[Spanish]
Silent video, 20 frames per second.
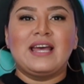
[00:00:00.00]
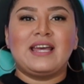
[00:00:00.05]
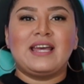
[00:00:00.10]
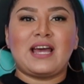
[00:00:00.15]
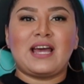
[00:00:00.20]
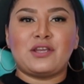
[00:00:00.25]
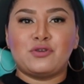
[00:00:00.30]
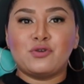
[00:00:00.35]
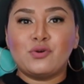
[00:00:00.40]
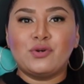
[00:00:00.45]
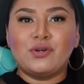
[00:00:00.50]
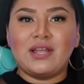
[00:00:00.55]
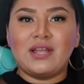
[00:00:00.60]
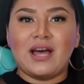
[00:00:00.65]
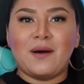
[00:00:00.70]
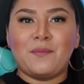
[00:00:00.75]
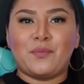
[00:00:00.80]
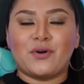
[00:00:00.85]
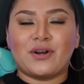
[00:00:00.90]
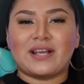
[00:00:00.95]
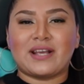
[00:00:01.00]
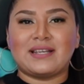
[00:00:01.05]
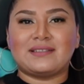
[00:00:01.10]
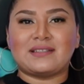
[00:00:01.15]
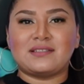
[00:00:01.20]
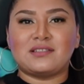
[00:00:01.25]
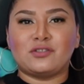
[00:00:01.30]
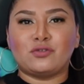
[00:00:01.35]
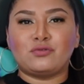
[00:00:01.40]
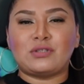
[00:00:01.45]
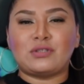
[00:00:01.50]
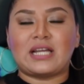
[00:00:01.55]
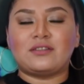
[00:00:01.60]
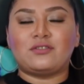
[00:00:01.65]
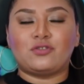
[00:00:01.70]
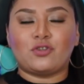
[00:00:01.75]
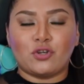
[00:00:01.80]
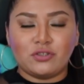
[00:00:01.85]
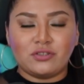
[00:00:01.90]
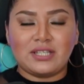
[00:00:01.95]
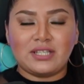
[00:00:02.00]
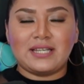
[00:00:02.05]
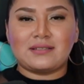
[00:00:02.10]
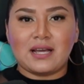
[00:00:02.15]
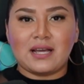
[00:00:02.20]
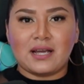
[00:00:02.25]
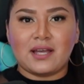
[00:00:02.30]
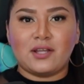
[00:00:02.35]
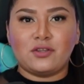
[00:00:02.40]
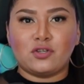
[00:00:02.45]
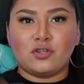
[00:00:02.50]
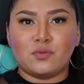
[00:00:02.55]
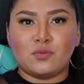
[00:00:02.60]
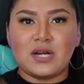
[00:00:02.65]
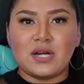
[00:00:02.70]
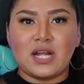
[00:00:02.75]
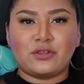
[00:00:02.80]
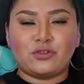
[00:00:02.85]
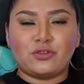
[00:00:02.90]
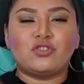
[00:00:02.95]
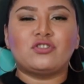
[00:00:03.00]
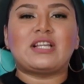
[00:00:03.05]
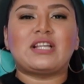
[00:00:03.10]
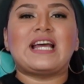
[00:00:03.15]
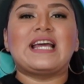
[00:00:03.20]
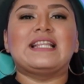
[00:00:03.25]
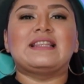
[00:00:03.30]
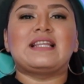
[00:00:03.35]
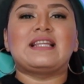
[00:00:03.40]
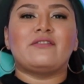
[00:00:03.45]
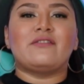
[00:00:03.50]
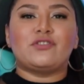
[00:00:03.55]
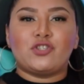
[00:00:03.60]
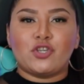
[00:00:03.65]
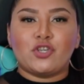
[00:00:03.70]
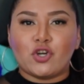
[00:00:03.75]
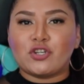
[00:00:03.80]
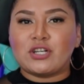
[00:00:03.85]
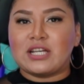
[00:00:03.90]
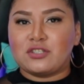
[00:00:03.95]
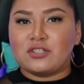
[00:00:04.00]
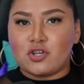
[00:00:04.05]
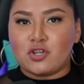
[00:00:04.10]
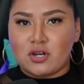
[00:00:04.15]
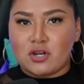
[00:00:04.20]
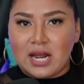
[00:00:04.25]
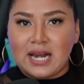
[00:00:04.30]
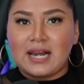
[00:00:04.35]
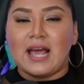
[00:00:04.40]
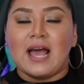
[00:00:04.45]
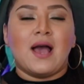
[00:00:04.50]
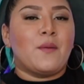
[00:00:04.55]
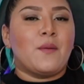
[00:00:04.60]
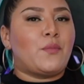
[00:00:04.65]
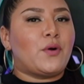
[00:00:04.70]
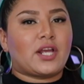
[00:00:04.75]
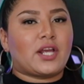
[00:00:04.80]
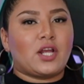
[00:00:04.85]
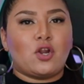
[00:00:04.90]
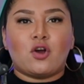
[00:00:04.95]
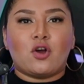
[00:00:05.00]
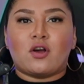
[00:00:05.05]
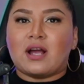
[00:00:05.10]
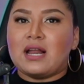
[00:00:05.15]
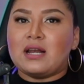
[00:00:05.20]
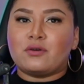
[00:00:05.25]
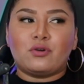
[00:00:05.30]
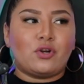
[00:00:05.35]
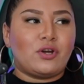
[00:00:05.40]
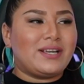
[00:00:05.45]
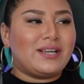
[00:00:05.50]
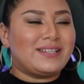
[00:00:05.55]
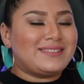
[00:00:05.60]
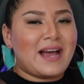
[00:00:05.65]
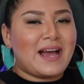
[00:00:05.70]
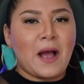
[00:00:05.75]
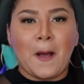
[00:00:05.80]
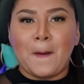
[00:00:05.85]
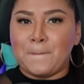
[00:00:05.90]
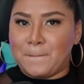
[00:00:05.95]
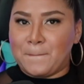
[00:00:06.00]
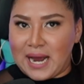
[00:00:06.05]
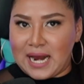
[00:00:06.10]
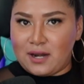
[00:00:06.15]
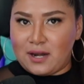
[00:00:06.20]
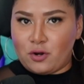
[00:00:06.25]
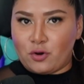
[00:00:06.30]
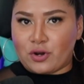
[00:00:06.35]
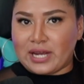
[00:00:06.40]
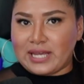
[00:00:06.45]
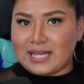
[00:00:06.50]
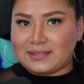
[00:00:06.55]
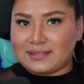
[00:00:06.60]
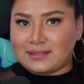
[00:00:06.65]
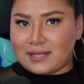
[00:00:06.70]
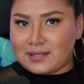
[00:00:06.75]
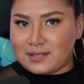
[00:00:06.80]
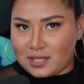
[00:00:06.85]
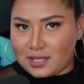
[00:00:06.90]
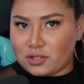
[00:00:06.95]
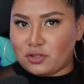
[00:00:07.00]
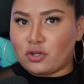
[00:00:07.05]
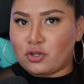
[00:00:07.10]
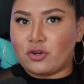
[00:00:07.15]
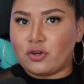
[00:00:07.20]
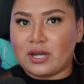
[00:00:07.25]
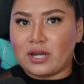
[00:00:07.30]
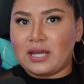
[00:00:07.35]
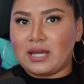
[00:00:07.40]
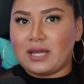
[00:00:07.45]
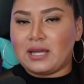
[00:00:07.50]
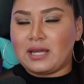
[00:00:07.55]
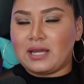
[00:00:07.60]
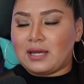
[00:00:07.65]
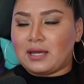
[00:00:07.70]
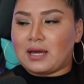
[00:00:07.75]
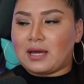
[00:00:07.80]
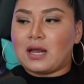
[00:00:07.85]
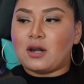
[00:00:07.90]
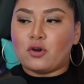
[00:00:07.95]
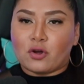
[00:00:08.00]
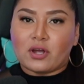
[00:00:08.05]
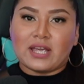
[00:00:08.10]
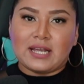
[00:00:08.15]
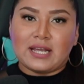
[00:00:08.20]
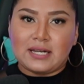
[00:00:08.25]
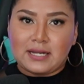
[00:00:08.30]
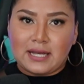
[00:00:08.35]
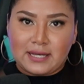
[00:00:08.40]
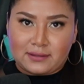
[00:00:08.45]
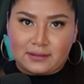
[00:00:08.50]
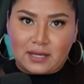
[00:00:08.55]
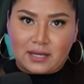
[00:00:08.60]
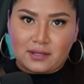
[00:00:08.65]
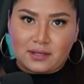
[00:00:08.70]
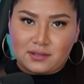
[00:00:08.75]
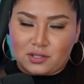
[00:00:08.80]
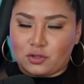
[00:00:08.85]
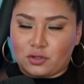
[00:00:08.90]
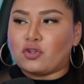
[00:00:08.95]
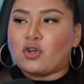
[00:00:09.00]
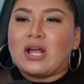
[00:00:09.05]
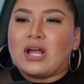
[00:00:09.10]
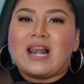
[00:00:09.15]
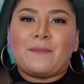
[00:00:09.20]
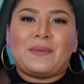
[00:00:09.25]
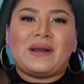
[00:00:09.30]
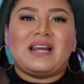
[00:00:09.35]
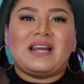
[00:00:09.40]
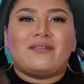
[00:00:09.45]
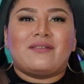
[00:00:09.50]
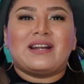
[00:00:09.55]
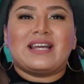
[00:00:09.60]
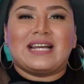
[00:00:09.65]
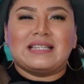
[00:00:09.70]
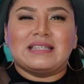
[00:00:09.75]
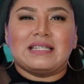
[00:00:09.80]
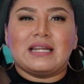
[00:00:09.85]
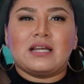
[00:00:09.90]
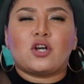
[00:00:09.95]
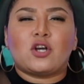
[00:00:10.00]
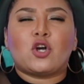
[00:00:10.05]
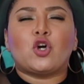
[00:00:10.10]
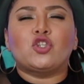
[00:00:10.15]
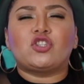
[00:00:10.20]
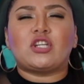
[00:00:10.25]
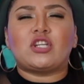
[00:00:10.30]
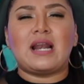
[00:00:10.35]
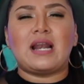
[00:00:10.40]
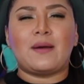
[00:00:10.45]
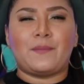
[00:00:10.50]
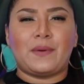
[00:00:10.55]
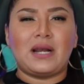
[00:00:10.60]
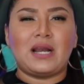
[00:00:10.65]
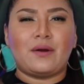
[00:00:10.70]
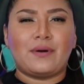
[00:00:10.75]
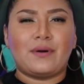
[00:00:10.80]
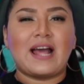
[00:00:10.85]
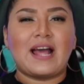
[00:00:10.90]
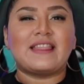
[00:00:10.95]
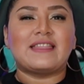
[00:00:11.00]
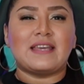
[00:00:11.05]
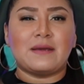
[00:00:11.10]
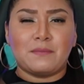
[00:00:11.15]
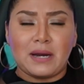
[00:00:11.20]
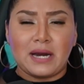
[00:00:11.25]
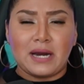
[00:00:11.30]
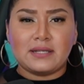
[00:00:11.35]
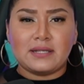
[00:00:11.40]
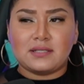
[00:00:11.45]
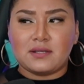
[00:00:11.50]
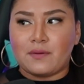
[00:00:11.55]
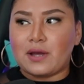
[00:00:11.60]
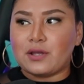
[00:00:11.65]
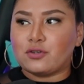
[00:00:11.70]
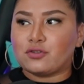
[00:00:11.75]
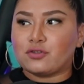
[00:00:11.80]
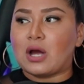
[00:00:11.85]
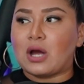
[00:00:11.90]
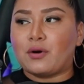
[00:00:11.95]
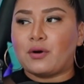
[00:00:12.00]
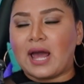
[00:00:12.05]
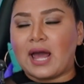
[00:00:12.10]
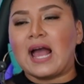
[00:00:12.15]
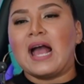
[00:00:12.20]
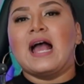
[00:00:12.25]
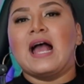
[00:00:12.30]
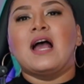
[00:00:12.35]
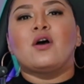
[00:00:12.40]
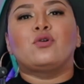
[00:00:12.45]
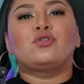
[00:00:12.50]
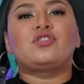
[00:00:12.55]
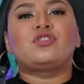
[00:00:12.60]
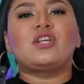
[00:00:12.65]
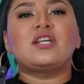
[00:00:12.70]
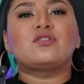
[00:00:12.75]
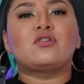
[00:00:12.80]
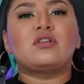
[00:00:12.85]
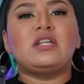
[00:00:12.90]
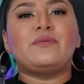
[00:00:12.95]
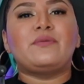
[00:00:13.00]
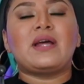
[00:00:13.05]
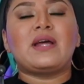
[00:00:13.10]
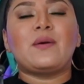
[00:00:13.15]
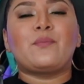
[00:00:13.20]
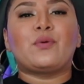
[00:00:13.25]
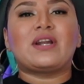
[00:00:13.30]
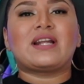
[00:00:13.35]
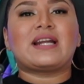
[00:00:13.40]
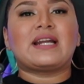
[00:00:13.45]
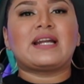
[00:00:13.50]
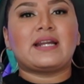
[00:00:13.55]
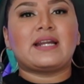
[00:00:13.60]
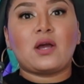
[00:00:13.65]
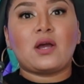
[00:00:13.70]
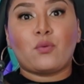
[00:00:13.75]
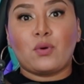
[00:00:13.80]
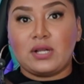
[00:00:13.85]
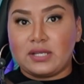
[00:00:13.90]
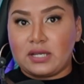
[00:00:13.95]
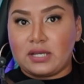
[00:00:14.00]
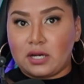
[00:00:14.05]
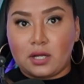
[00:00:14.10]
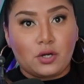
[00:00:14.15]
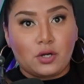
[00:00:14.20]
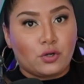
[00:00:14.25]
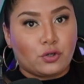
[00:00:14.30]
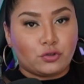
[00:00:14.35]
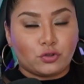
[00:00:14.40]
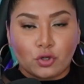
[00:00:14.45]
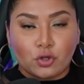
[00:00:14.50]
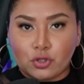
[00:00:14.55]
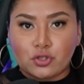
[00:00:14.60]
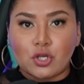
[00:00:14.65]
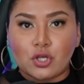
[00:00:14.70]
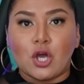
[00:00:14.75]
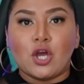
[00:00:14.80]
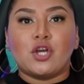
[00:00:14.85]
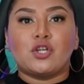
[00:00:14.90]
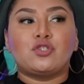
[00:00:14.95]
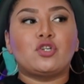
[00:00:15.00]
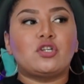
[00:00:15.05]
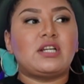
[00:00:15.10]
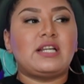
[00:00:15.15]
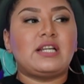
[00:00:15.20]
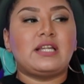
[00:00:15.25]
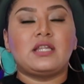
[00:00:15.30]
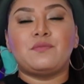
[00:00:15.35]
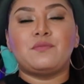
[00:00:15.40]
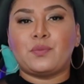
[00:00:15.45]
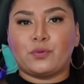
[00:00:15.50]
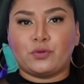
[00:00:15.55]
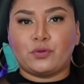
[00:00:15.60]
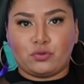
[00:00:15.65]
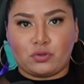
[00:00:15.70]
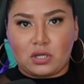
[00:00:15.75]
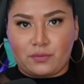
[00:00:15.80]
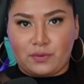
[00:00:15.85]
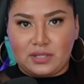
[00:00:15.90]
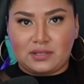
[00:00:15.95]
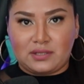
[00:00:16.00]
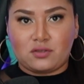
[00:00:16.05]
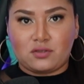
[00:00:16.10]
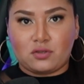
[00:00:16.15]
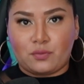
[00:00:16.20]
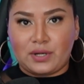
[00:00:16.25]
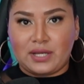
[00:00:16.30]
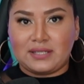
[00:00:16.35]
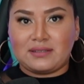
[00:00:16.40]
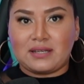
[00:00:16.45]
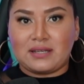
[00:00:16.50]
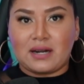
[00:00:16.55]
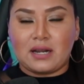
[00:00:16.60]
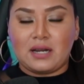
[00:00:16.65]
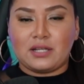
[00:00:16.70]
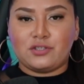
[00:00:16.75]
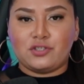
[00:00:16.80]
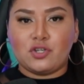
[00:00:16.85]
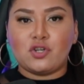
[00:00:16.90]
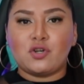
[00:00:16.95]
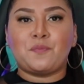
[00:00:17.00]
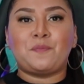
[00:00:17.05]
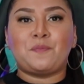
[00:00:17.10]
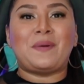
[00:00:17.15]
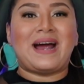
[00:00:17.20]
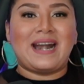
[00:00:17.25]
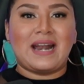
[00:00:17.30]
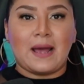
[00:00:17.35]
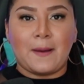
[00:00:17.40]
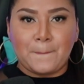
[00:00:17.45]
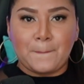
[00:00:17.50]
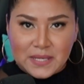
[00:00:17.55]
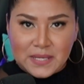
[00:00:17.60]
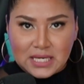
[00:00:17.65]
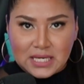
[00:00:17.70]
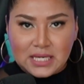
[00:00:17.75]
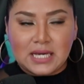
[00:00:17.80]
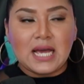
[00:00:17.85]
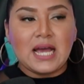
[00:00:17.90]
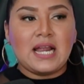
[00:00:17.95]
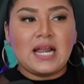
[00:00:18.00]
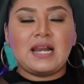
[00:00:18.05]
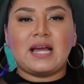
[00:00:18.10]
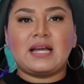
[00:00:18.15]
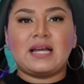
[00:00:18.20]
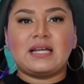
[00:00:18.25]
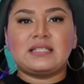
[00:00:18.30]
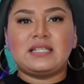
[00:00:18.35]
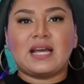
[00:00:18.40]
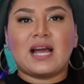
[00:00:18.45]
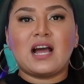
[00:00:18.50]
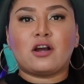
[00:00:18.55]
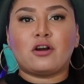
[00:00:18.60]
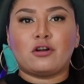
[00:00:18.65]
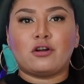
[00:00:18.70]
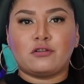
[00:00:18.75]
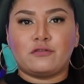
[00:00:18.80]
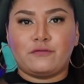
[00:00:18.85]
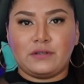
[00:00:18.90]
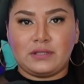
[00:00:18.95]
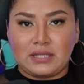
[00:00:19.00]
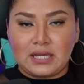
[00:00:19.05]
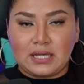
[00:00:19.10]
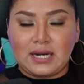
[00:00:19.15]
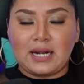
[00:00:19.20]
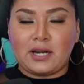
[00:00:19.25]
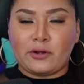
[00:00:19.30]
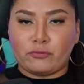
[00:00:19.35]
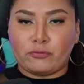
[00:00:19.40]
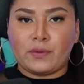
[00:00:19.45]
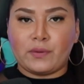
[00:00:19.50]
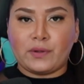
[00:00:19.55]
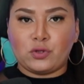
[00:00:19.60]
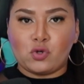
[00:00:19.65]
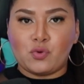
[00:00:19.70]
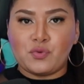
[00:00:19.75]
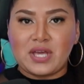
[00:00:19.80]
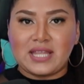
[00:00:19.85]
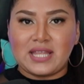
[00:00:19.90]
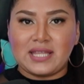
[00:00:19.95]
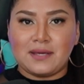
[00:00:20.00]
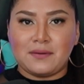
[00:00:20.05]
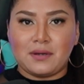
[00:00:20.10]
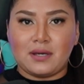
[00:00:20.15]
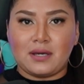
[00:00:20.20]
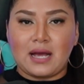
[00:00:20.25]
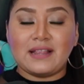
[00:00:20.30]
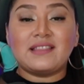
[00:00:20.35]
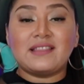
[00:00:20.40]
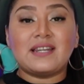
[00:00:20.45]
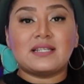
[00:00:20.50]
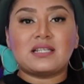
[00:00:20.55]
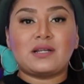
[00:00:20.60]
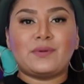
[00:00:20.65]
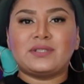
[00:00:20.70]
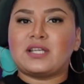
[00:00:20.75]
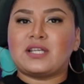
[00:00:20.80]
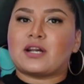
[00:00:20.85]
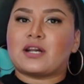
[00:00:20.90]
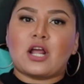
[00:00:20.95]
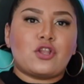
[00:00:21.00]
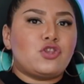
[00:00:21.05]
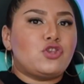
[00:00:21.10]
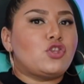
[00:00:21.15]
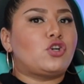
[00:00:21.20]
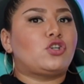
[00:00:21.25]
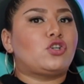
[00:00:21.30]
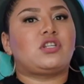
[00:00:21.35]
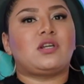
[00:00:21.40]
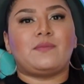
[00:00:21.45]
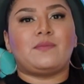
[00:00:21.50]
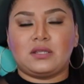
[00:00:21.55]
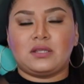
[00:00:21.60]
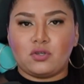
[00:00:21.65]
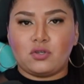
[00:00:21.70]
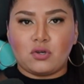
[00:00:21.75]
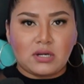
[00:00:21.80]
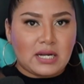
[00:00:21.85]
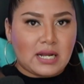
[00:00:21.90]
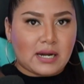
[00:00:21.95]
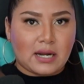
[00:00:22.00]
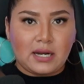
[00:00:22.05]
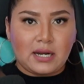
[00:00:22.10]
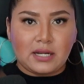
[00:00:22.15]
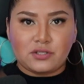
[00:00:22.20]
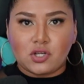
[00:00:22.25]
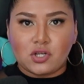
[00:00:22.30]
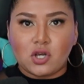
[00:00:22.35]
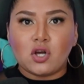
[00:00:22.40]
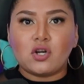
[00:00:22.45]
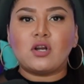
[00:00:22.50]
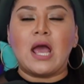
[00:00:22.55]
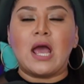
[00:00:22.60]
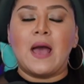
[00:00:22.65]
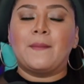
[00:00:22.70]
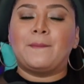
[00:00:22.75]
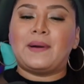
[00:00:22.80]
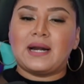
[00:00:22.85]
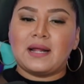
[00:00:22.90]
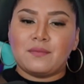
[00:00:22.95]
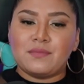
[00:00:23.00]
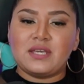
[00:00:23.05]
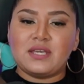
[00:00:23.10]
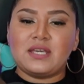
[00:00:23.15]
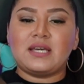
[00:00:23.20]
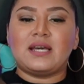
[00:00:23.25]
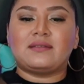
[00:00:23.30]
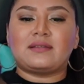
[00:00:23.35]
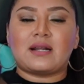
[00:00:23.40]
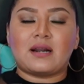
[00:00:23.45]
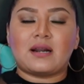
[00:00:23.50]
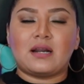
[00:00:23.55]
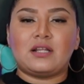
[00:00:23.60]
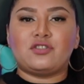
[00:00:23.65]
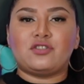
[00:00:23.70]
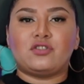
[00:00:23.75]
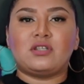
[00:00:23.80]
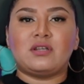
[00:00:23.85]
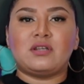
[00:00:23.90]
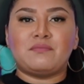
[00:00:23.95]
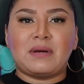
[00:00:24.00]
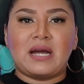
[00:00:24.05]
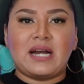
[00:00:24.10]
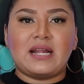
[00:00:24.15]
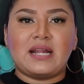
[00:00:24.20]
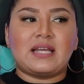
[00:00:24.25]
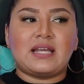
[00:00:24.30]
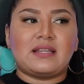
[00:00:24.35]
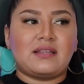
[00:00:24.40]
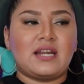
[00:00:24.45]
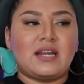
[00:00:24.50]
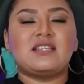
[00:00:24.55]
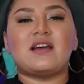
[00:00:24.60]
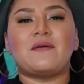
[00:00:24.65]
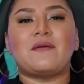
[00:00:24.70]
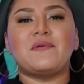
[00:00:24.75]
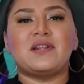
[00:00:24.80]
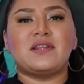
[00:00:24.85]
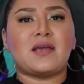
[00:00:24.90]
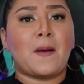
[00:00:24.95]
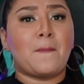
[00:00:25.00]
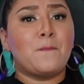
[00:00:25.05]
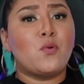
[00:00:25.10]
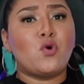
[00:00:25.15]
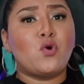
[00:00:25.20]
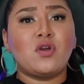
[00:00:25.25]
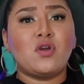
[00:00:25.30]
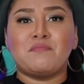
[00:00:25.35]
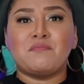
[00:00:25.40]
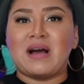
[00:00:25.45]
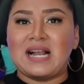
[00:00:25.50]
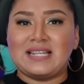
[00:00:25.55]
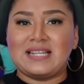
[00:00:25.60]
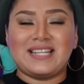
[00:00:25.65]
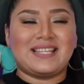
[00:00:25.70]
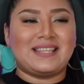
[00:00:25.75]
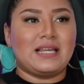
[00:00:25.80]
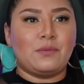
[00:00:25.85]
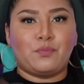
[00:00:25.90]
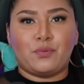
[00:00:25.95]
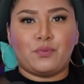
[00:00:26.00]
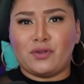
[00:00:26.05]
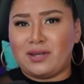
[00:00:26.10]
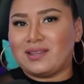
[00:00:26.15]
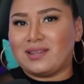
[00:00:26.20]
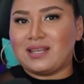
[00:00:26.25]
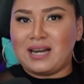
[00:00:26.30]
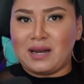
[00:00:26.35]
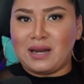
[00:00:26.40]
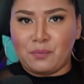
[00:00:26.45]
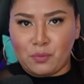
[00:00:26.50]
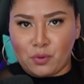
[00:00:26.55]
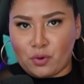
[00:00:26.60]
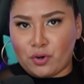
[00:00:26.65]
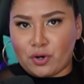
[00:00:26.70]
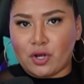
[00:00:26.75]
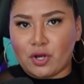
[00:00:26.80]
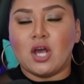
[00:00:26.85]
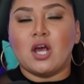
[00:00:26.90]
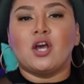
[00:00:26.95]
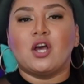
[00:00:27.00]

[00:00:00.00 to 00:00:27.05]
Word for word: ayuda, porque está siendo una tonta y está quedando como una tonta en televisión nacional, porque los cálculos están mal, lo que ella está diciendo, lo que, eh, a lo que él está diciendo. No es la palabra de Andrés contra la palabra de Mare Ceballos. Ahora, ustedes son libres de poder creerle a cualquiera de los dos. Yo ya les di mi punto de vista sobre esta relación. Para mí, la chica crossfitera, la nueva novia de Andrés Salvatierra, no se metió en la relación. Para mí, esta relación de Mare y Andrés ya venía muy mal desde el poder del amor.